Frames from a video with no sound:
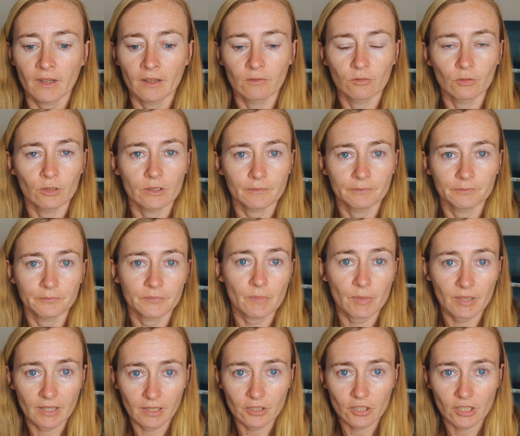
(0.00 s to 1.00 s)
Вот,
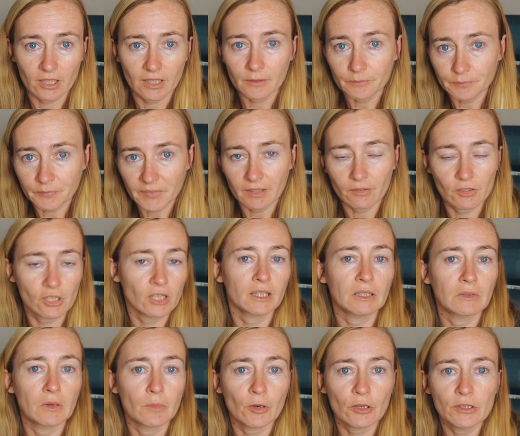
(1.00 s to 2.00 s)
продолжаем отвечать
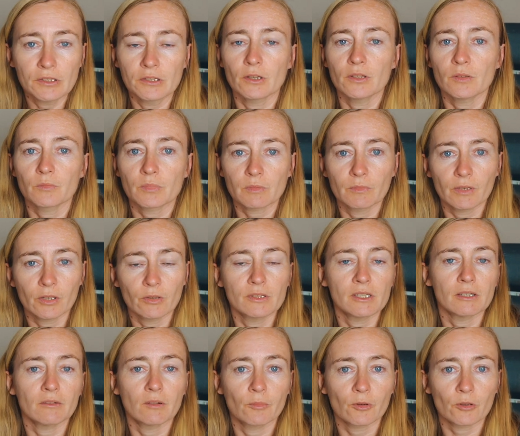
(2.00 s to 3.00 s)
на вопросы. Сегодня посмотрю
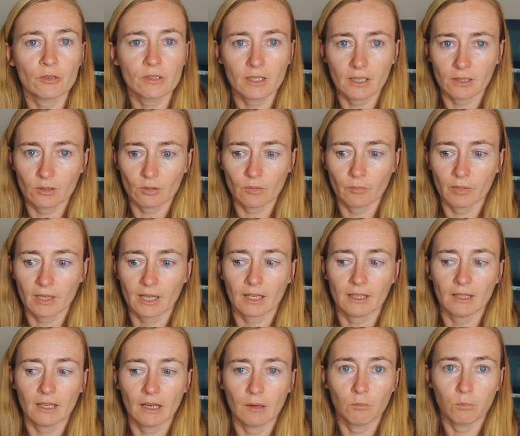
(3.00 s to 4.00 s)
те вопросы, которые
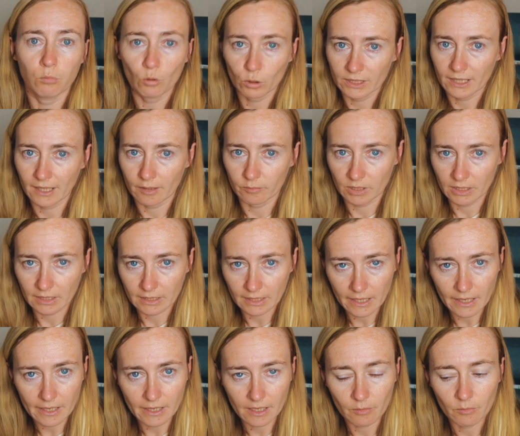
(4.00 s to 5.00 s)
приходили под
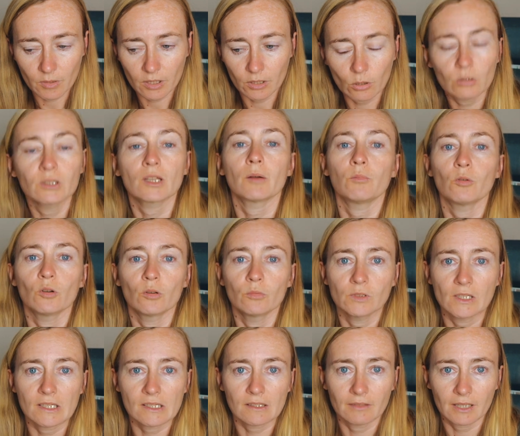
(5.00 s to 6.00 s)
комментариями, но
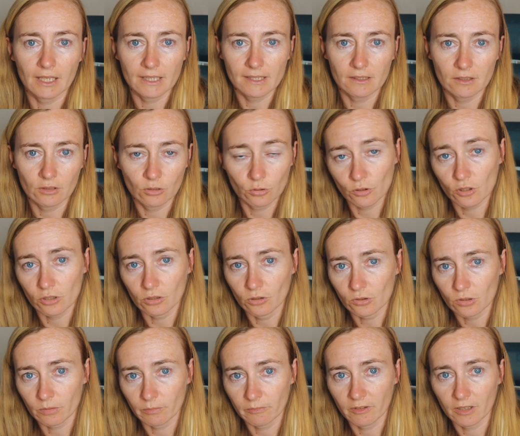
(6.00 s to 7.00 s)
напомню, если вы хотите точно,
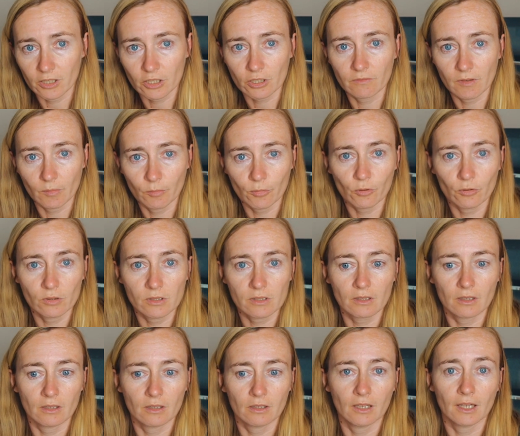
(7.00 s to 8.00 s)
чтобы ваш вопрос
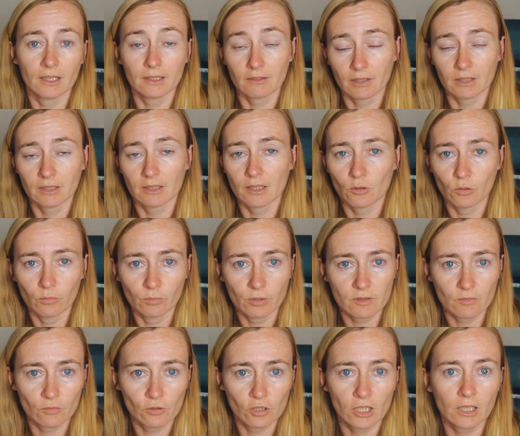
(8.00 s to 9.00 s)
и ответ на него
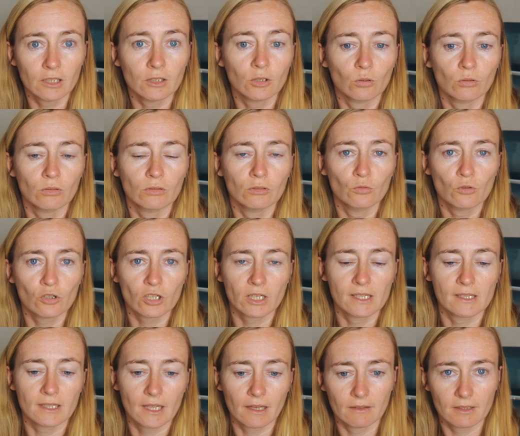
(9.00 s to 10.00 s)
прозвучал, то лучше
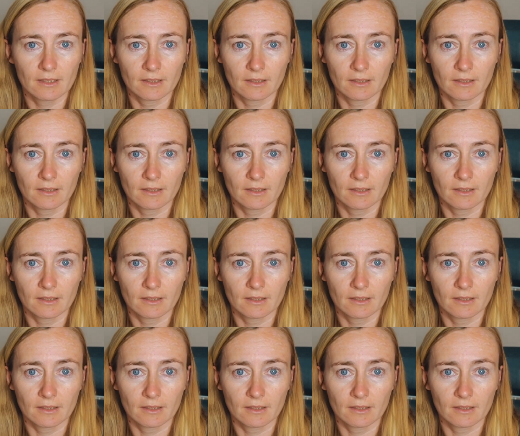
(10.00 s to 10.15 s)
оставить